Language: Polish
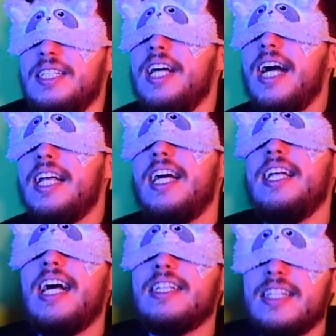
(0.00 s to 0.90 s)
Nie, nie,
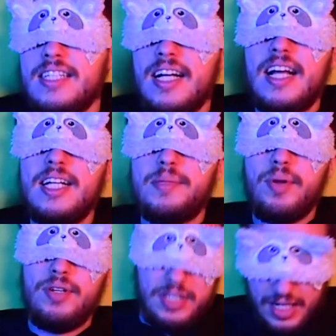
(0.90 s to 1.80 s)
nie, zasada jest
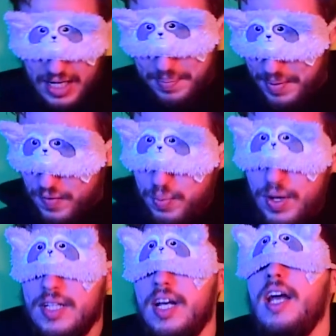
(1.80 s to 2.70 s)
prosta. Najpierw
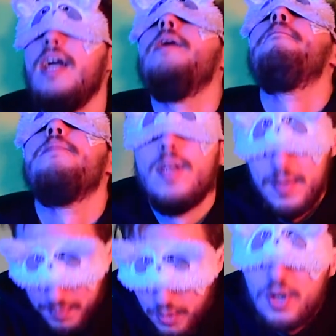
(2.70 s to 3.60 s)
płatki,
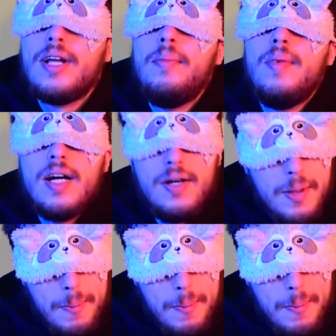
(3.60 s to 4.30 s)
potem mleko.